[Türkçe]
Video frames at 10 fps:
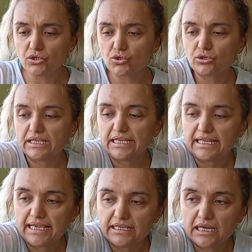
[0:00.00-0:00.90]
Şurada
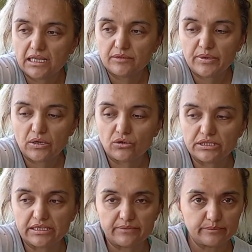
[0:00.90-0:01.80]
yine yağlı
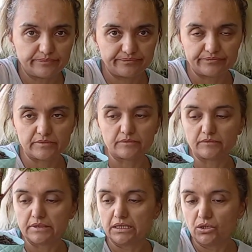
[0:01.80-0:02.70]
begonyam.
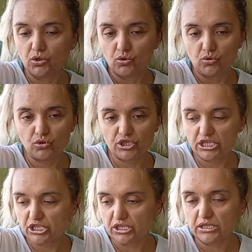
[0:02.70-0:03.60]
3
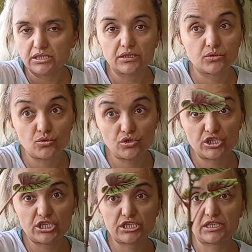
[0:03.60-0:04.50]
çeşit, 3
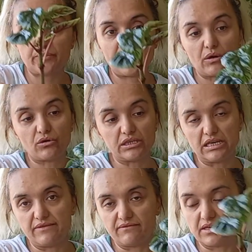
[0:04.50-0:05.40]
çeşit
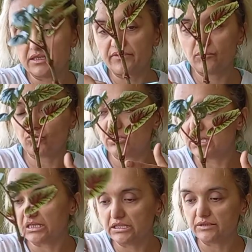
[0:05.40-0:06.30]
begonyam var ve
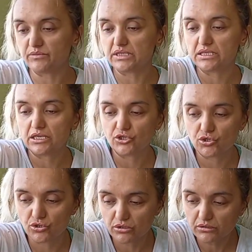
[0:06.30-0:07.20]
bunlar kırmızı
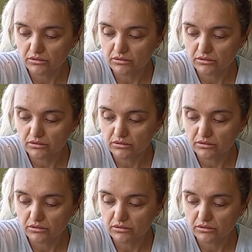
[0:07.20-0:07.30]
açıyor.